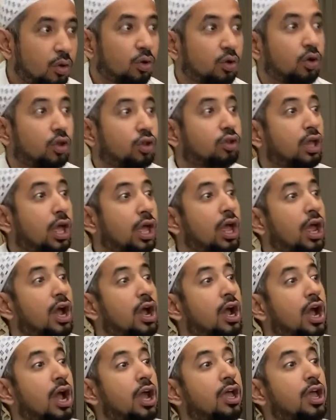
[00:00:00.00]
kita yang
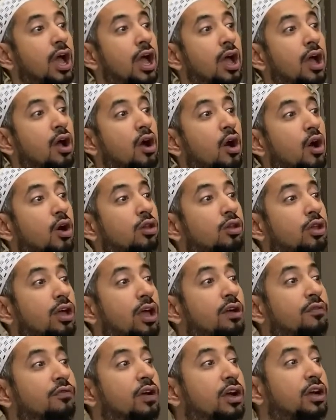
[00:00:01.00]
kaya Allah
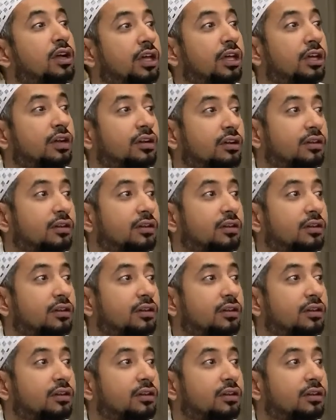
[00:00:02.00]
yang fakir